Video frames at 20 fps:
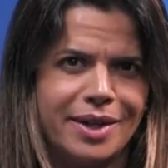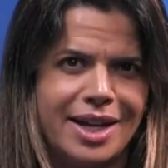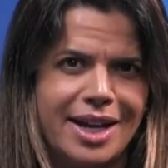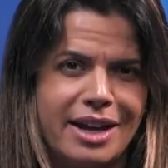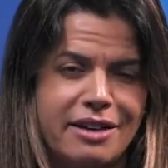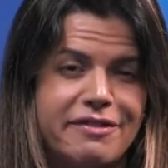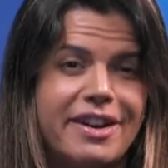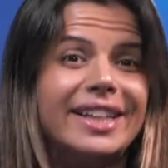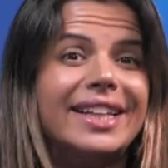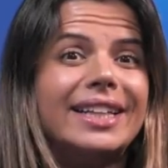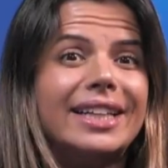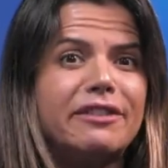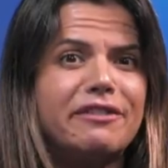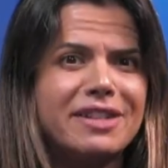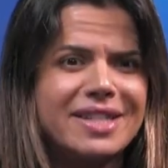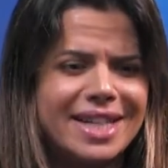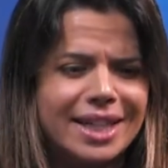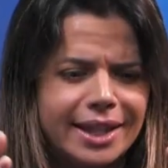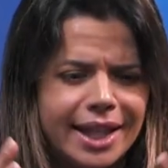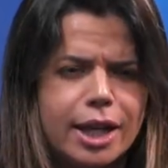Vai tentar
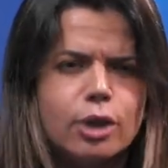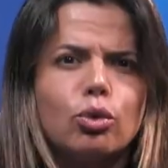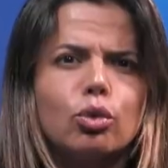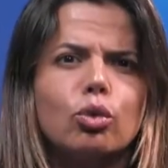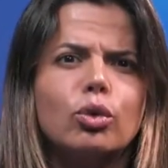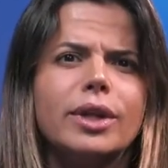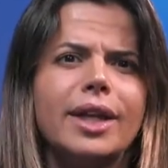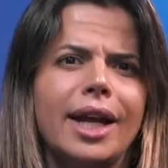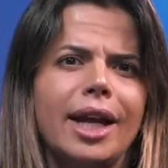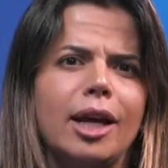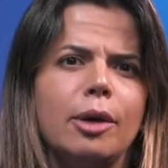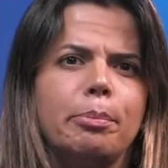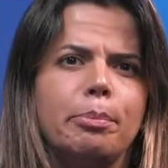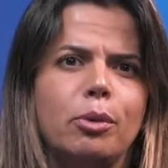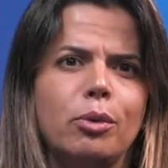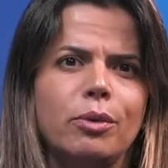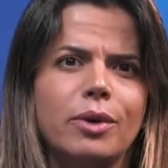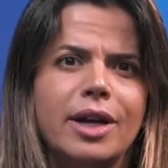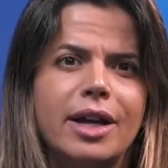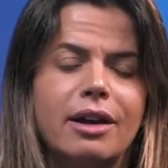fazer dentro do tempo,
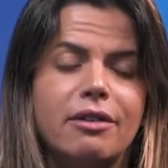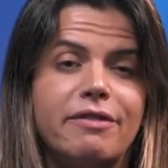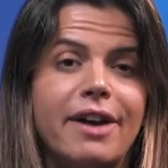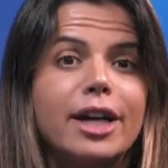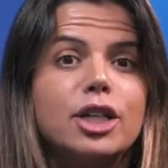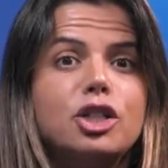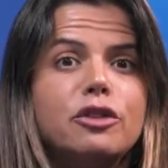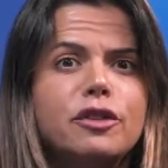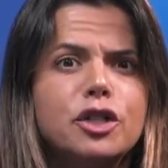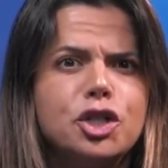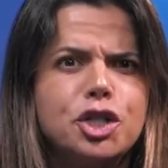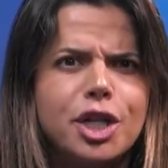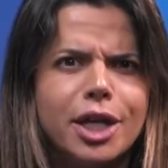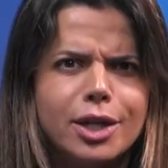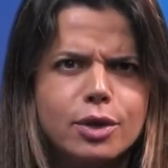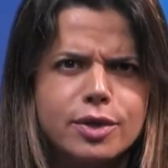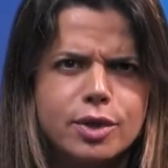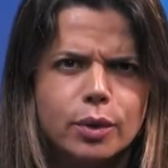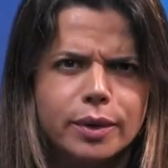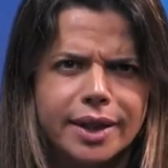vai dividir ali o
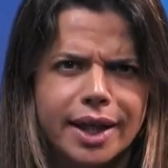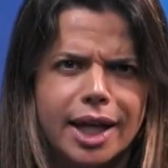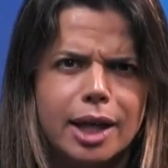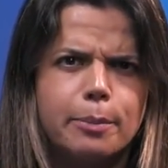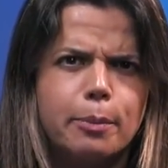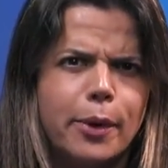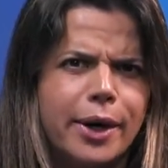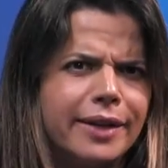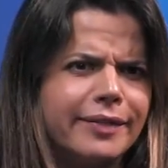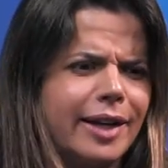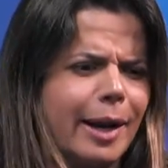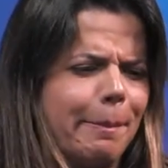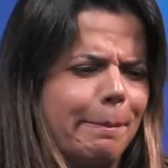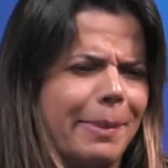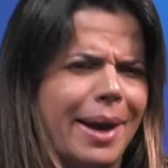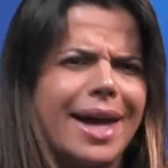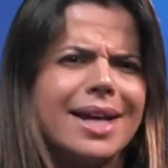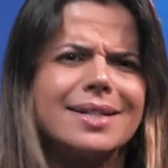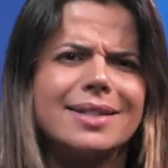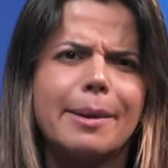seu tempo entre a
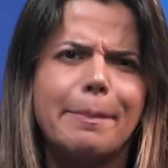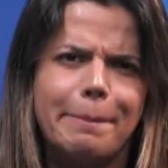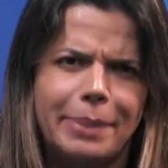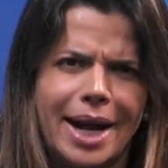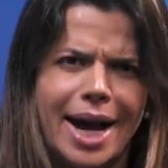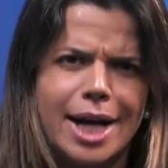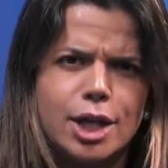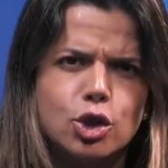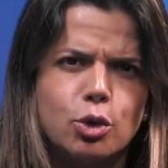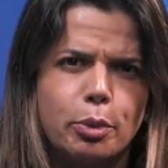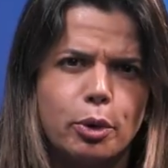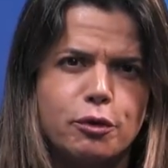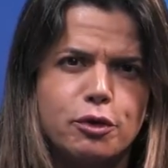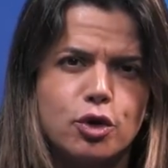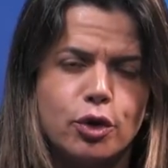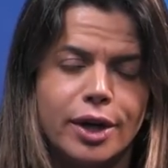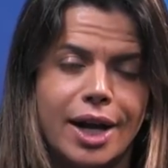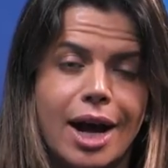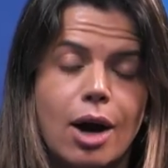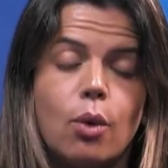peça prático
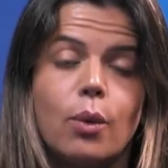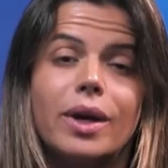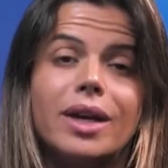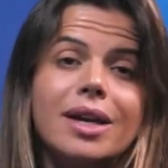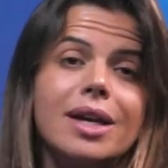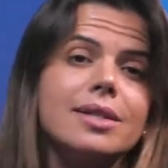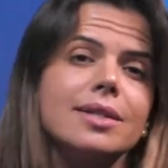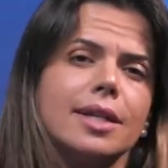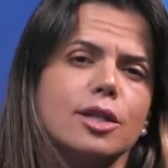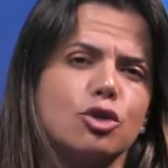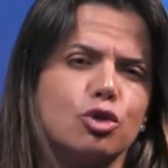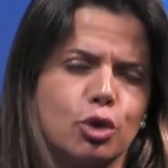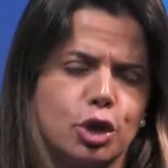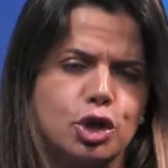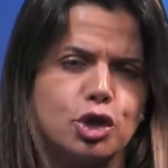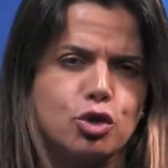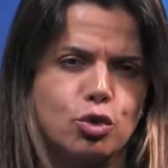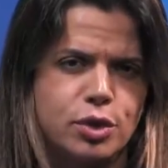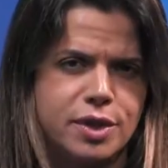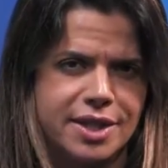profissional e as questões
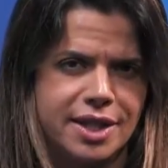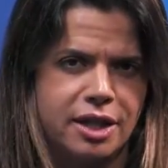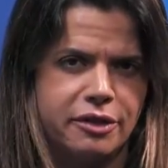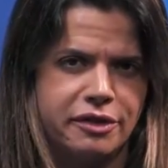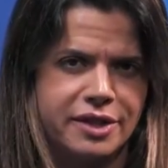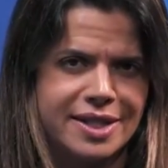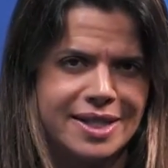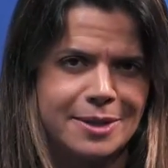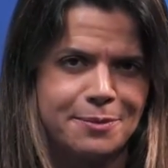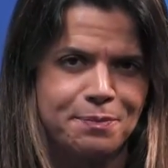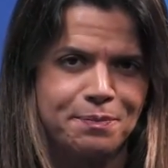discursivas.